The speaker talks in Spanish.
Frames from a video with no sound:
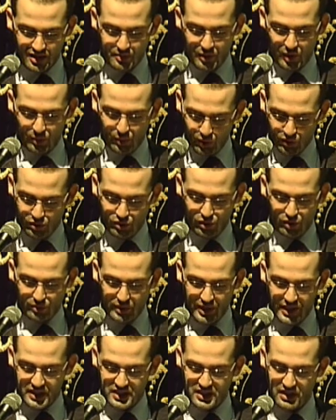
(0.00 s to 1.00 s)
Pero pronto
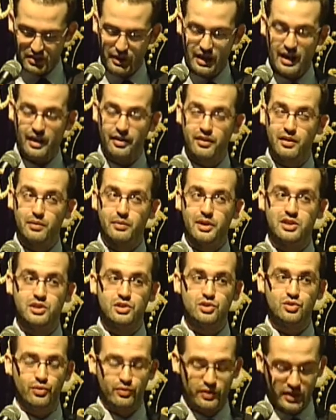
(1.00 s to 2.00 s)
comienza a, celebrarse
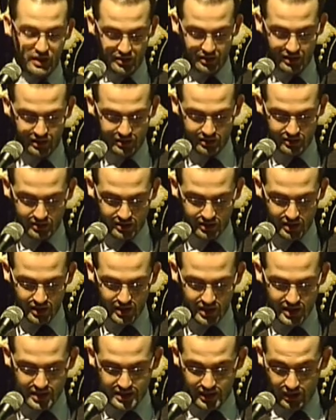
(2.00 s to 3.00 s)
su fiesta.
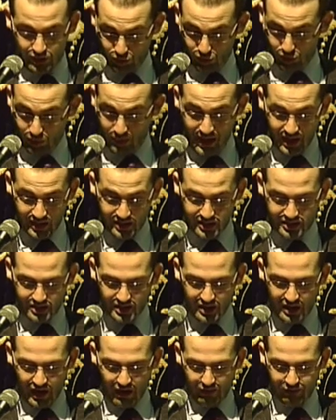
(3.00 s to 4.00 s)
Santo Tomás
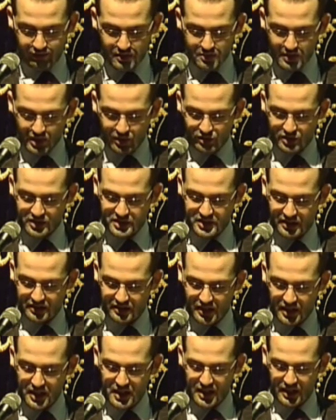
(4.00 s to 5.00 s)
afirma con
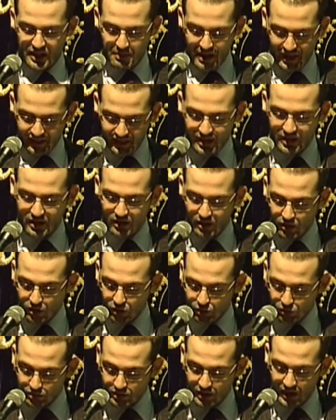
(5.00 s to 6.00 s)
insistencia que María
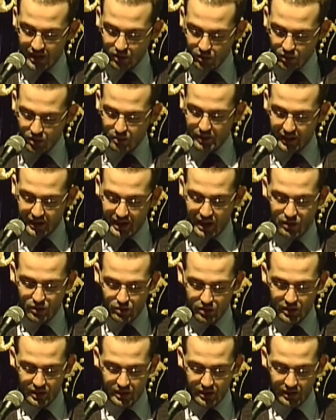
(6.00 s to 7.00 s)
contrajo el pecado
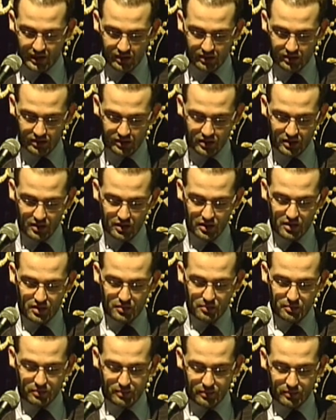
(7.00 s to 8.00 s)
original,
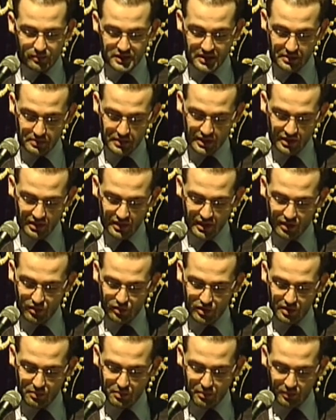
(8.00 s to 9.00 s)
si bien quedó
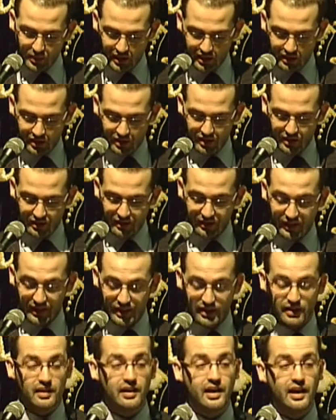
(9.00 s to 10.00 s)
limpia de
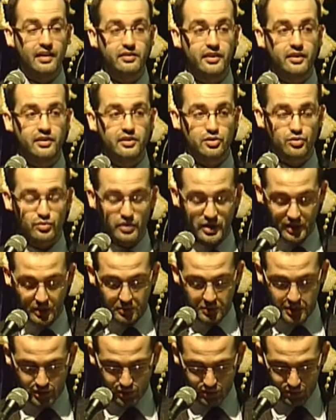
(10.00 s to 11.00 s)
él antes de su
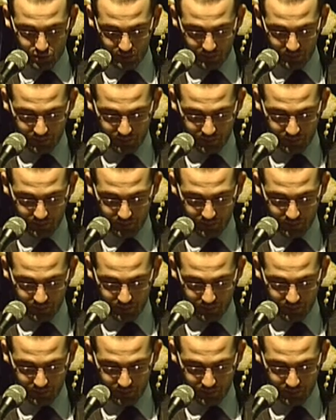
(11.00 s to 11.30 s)
nacimiento.